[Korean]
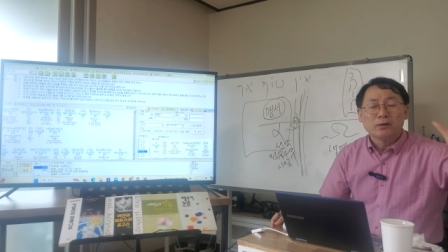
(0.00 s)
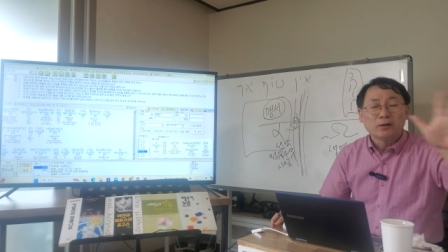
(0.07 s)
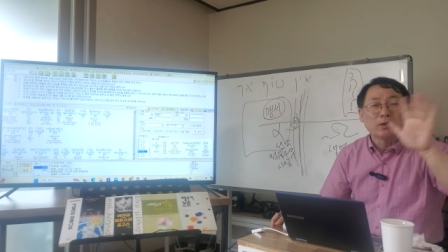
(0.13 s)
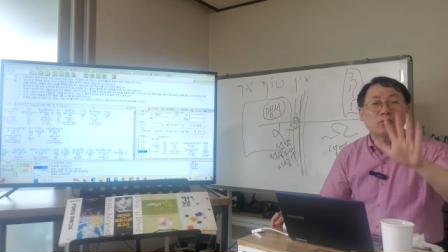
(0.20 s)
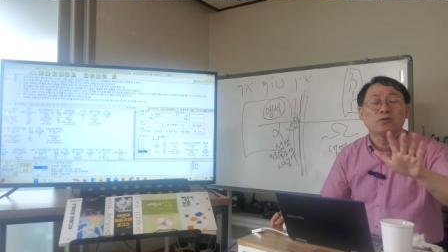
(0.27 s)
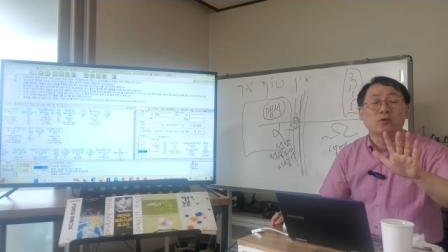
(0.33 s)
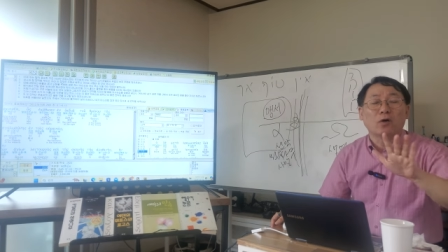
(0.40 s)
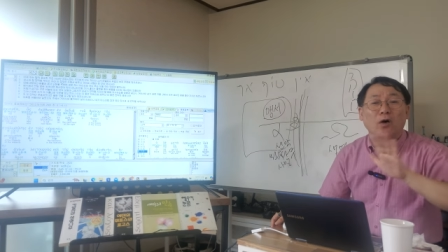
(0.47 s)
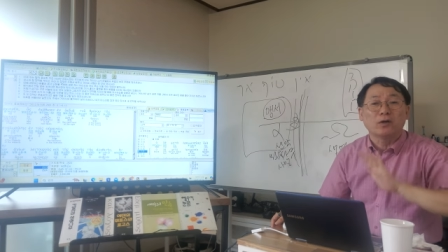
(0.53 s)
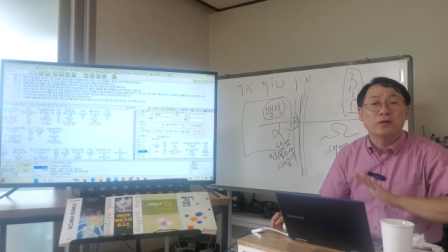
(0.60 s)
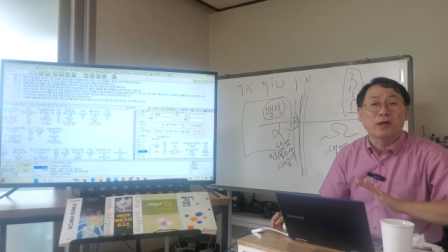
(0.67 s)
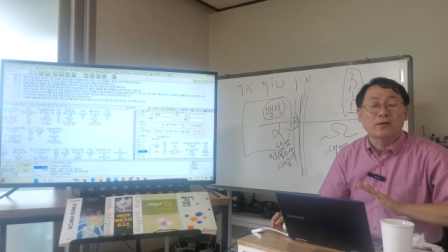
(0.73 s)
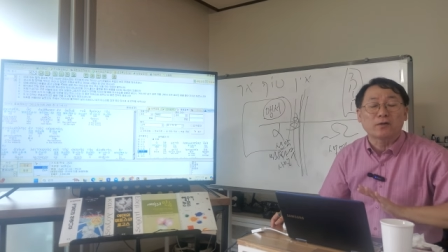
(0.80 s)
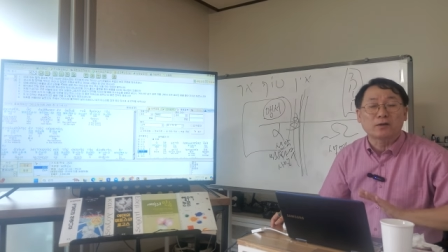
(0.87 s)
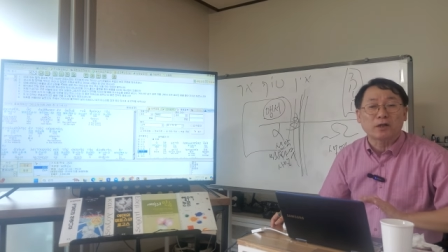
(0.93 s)
예수는
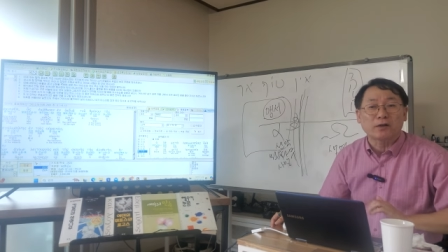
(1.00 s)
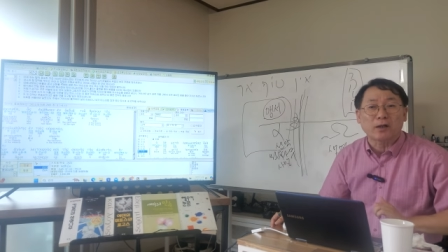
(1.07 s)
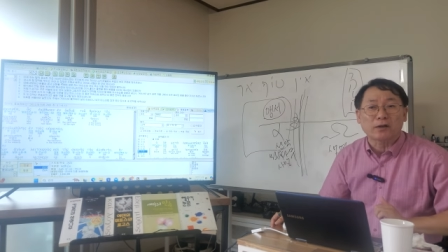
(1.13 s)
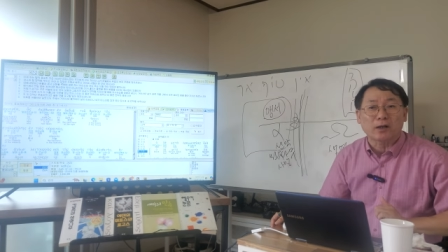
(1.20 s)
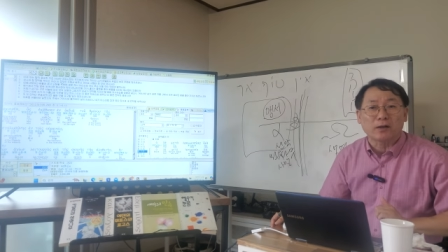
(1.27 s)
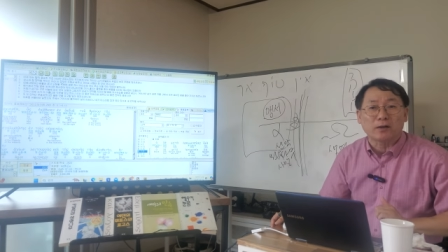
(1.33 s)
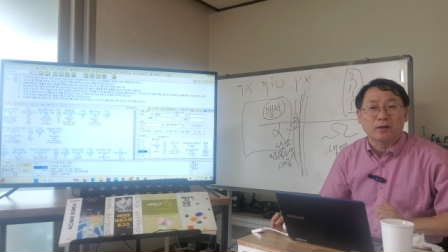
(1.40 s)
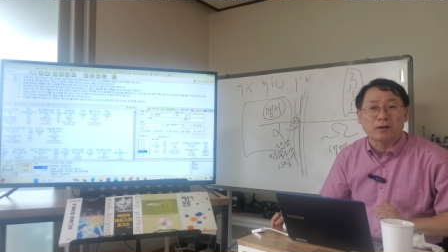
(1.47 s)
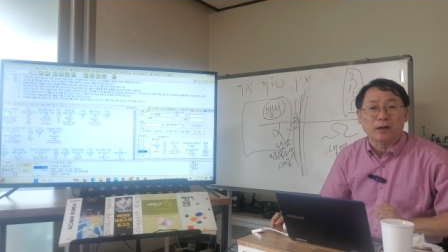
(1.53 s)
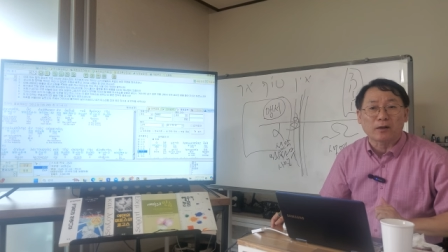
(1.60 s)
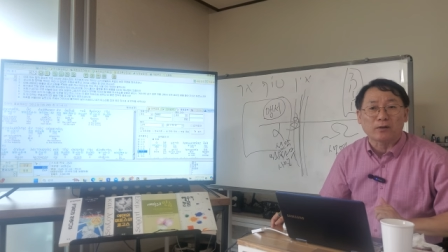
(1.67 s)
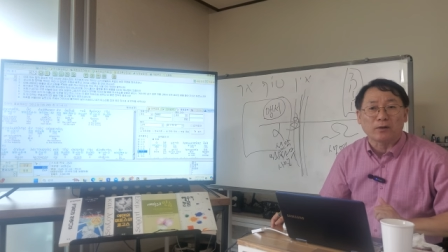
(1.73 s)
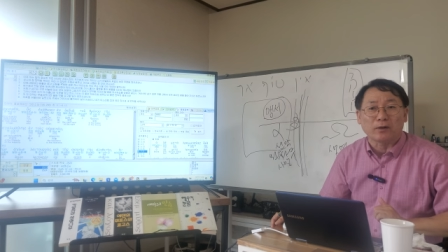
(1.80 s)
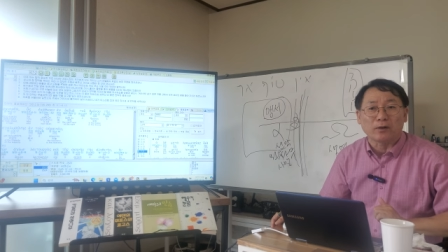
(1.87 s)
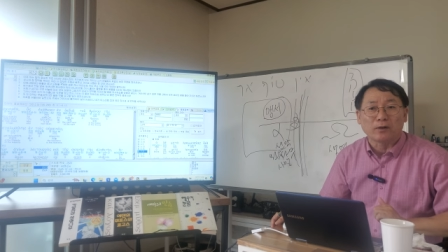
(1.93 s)
어디에서 제사장이
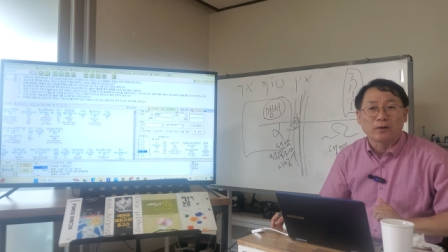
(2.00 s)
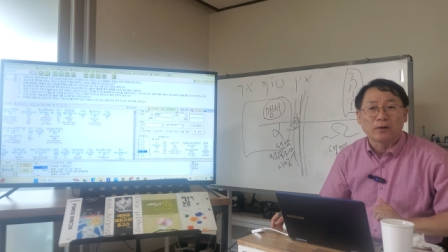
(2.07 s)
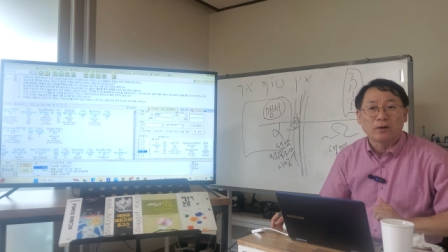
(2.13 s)
됐다는 거예요?